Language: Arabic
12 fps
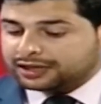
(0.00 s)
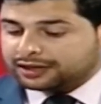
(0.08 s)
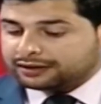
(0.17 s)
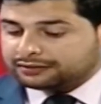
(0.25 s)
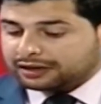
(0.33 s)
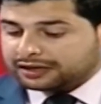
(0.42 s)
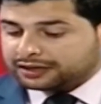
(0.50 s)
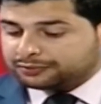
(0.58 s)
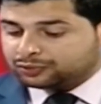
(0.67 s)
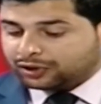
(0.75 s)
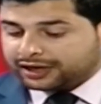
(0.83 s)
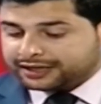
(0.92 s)
يعني
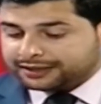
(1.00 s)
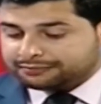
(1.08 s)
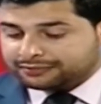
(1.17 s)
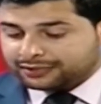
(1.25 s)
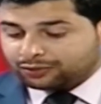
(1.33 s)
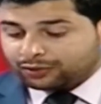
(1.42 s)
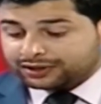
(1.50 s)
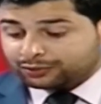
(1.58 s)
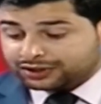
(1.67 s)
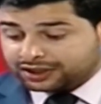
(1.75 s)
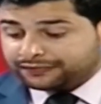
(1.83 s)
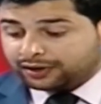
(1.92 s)
يبدو عليهم
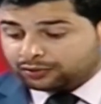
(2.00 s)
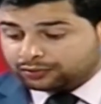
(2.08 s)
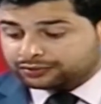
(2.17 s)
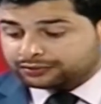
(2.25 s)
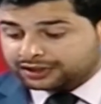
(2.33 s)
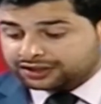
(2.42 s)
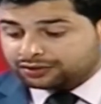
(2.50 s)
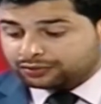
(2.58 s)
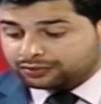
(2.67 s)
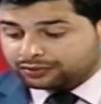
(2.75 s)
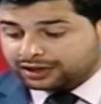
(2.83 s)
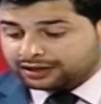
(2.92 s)
ووصفه
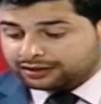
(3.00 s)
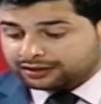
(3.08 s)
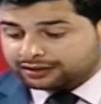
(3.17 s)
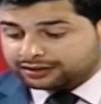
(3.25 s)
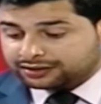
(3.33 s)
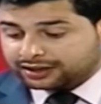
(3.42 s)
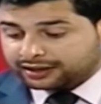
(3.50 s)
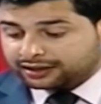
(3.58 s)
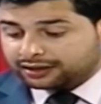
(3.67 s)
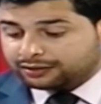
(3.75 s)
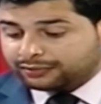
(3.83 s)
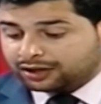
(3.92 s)
نجل
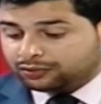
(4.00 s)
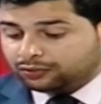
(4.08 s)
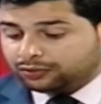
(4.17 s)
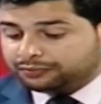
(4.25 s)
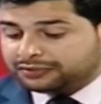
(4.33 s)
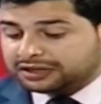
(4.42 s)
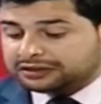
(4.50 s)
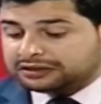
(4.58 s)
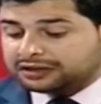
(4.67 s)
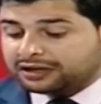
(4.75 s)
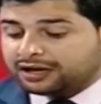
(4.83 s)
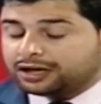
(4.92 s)
الشقيق المخلوع
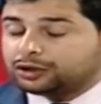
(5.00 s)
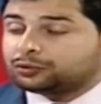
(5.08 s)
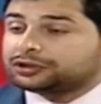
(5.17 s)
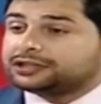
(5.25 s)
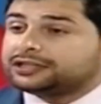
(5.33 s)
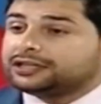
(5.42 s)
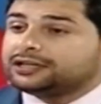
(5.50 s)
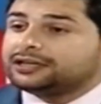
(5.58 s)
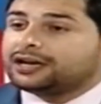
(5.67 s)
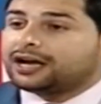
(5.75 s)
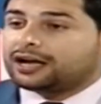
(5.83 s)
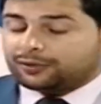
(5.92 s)
باللقاء الودي
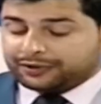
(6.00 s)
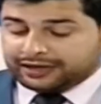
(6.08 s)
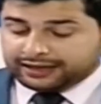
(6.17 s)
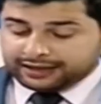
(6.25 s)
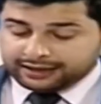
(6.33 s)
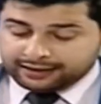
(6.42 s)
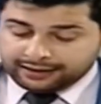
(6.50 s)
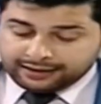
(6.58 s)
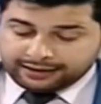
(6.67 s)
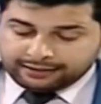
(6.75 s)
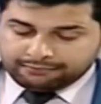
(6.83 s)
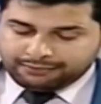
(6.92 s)
الأخوي
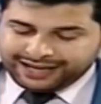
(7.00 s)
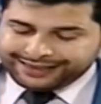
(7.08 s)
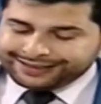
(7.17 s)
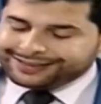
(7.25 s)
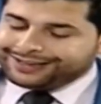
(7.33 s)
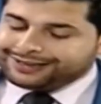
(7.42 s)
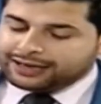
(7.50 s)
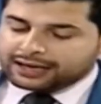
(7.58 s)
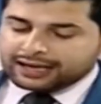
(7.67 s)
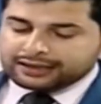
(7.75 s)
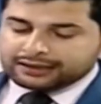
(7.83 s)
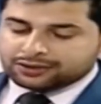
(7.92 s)
ماذا تعني
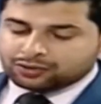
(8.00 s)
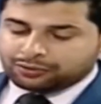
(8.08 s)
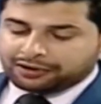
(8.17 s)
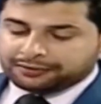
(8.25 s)
لك هذه الصورة؟